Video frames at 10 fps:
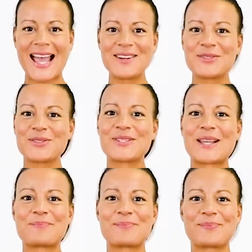Hallo
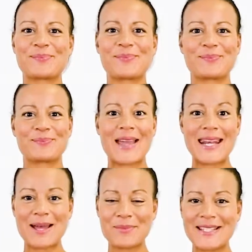zusammen.
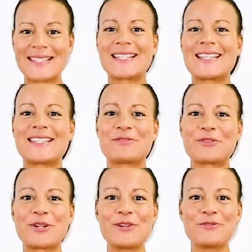Mein Name ist
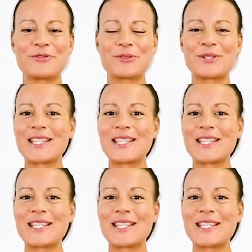Adese Wolf